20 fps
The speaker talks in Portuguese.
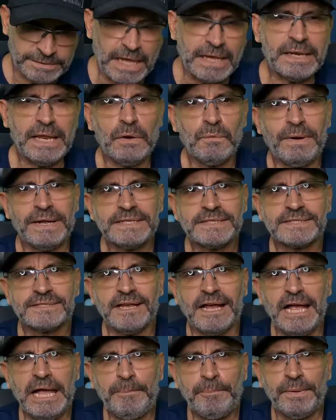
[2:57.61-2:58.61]
tem lá um
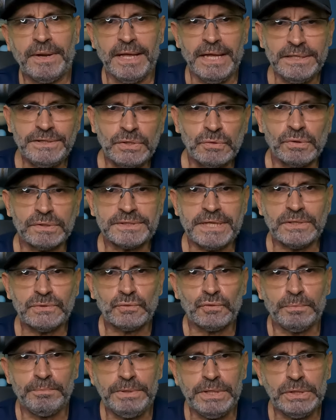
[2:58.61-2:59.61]
WhatsApp, entre em
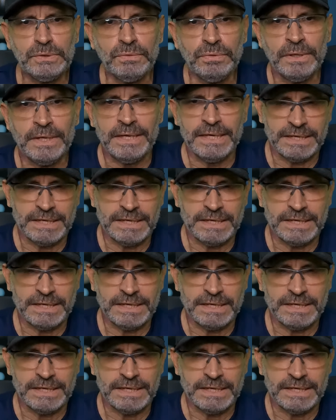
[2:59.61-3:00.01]
contato comigo,